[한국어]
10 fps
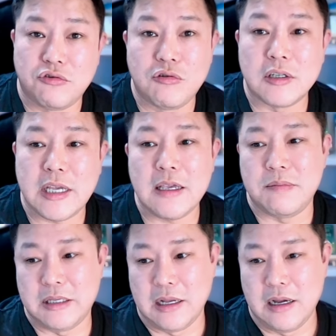5천에서 6억
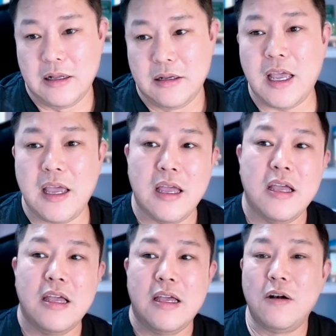사이입니다. 근데
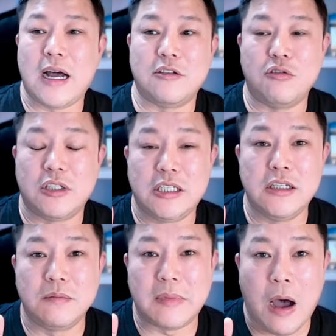이걸 가지고
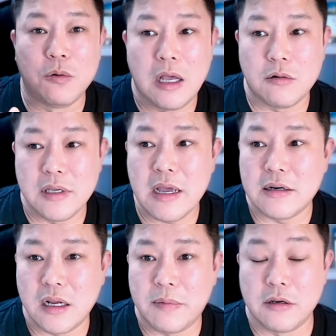지금 나온다고
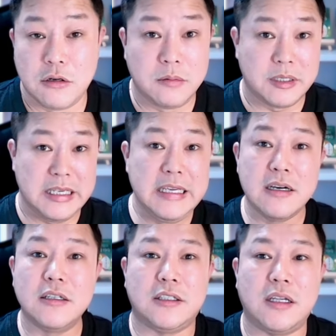생각을 해봐요. 그러면
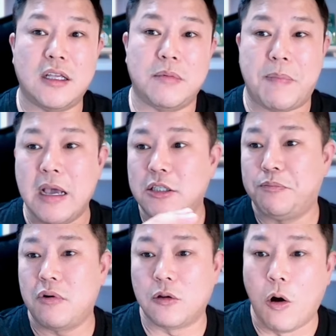인근 시세 대비
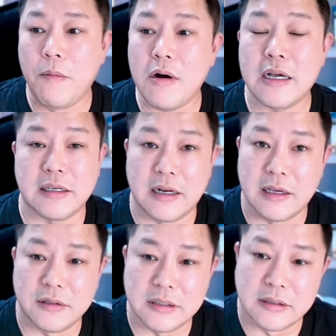120%가
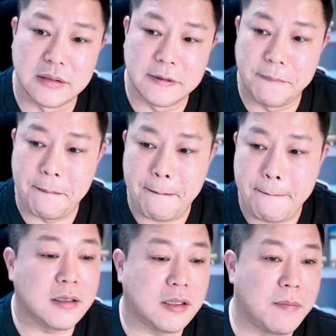넘어가잖아요, 지금.
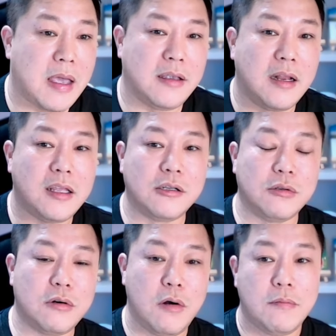그렇기 때문에
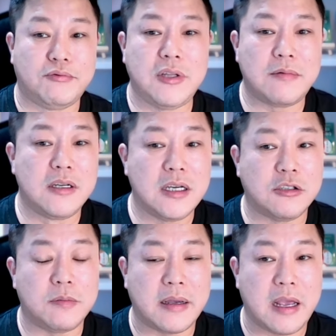얘네들도 부담을
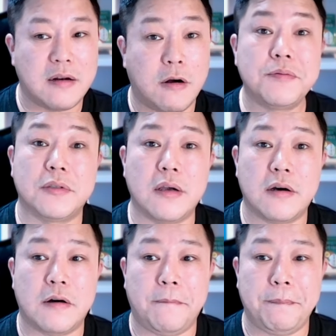느낄 수밖에는
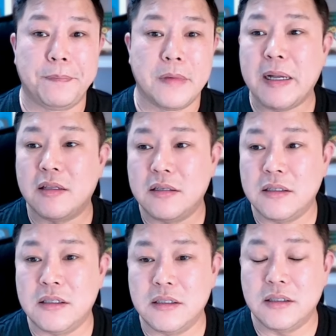없어요.
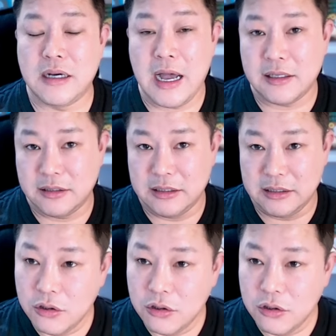아파트가